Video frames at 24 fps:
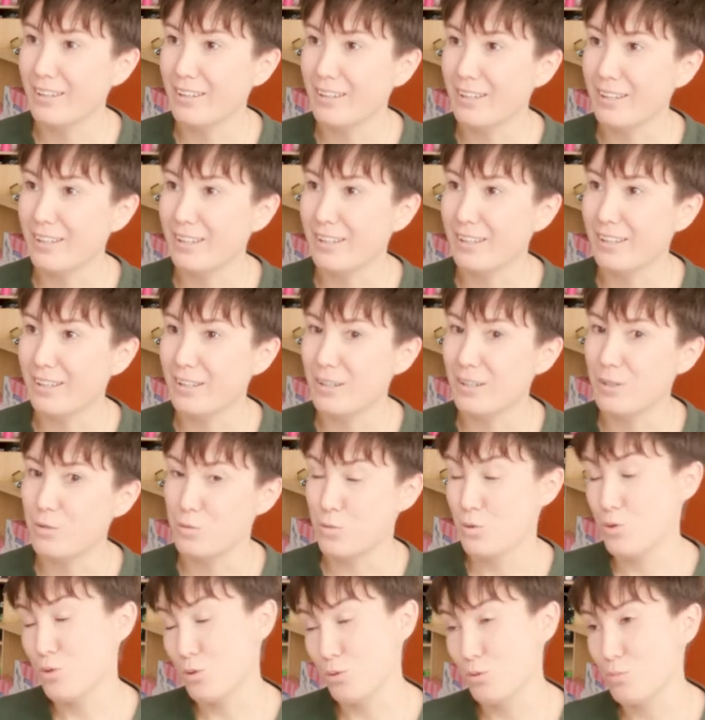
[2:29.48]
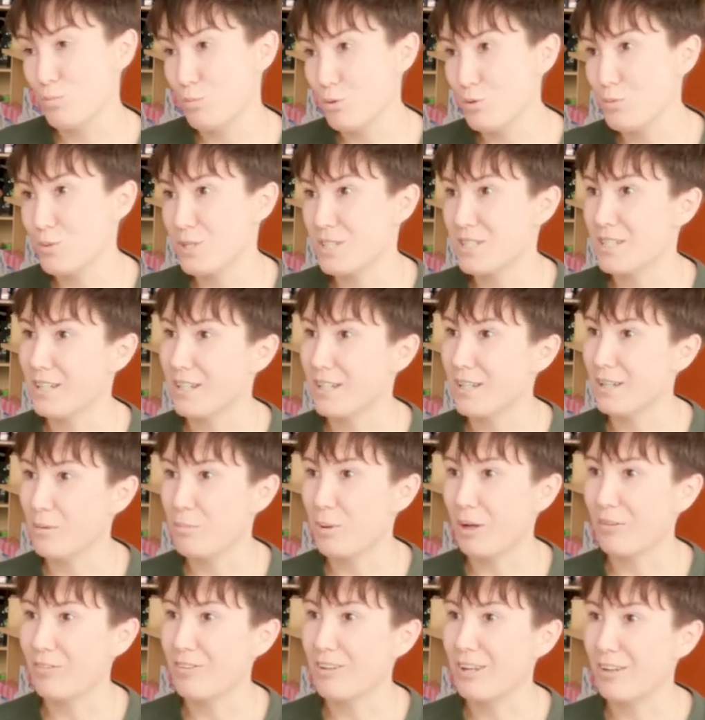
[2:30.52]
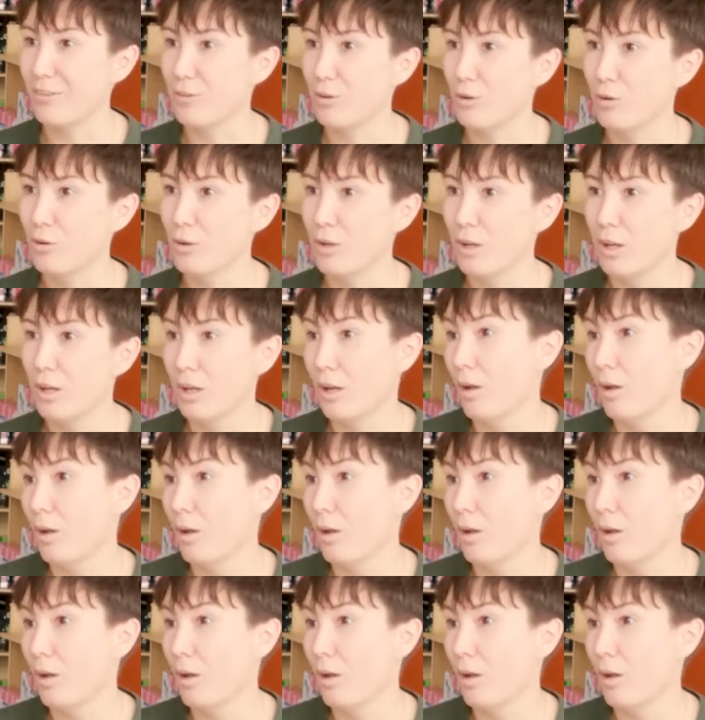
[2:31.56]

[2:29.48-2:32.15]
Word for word: Et du coup, je suis plus passée la partie là-dedans.